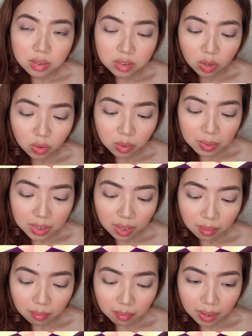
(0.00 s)
jauh lebih
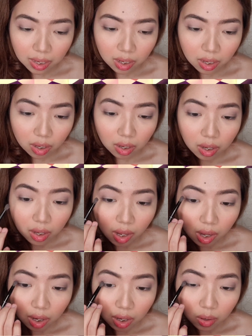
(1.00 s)
gampang
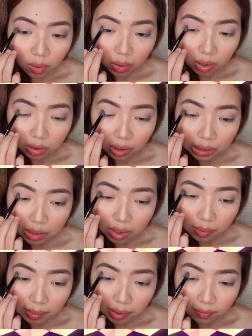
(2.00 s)
kalau tadi
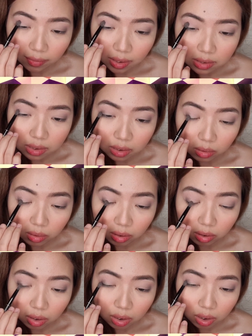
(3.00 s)
nggak pakai fuzzy dulu